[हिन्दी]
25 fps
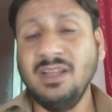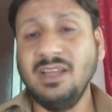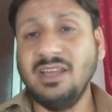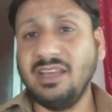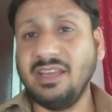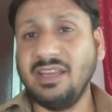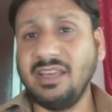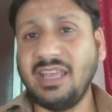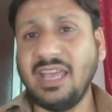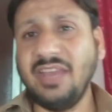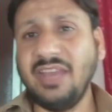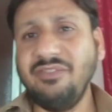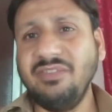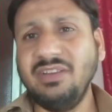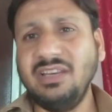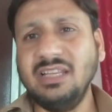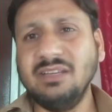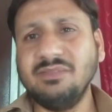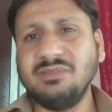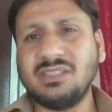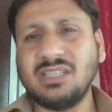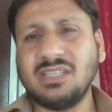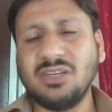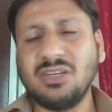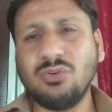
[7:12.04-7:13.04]
कैन
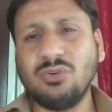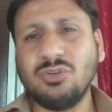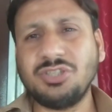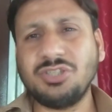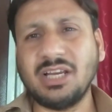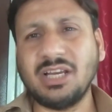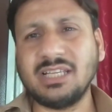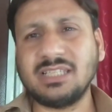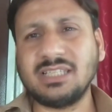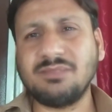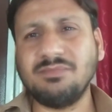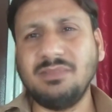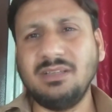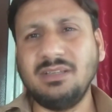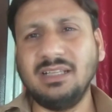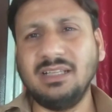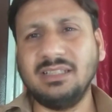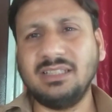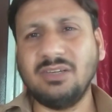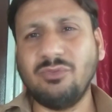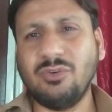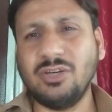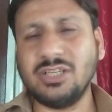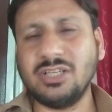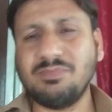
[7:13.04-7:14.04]
विलियमसन को चांस मिला
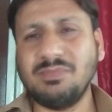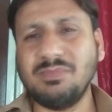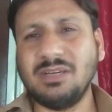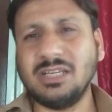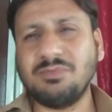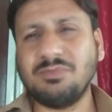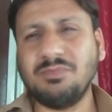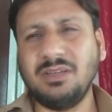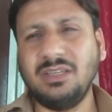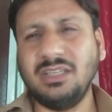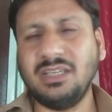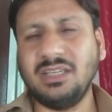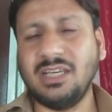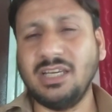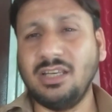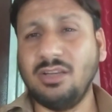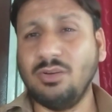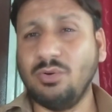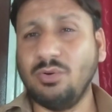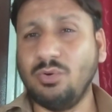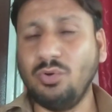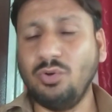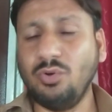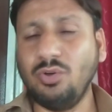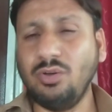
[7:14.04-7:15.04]
था वो इस मैच में नहीं खेले
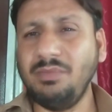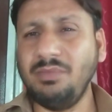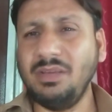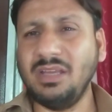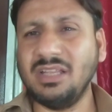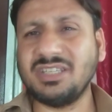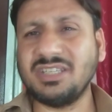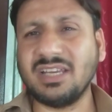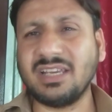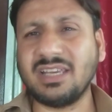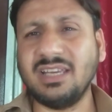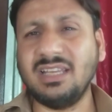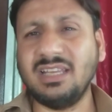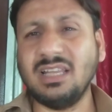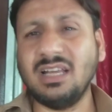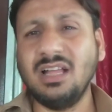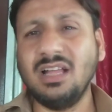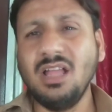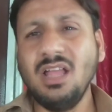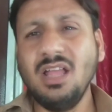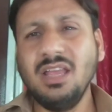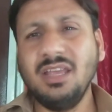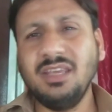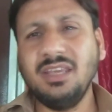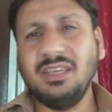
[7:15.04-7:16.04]
उन्होंने भी अच्छा खेला
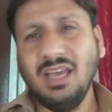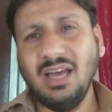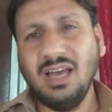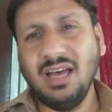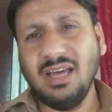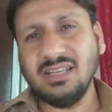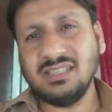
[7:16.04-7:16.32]
यार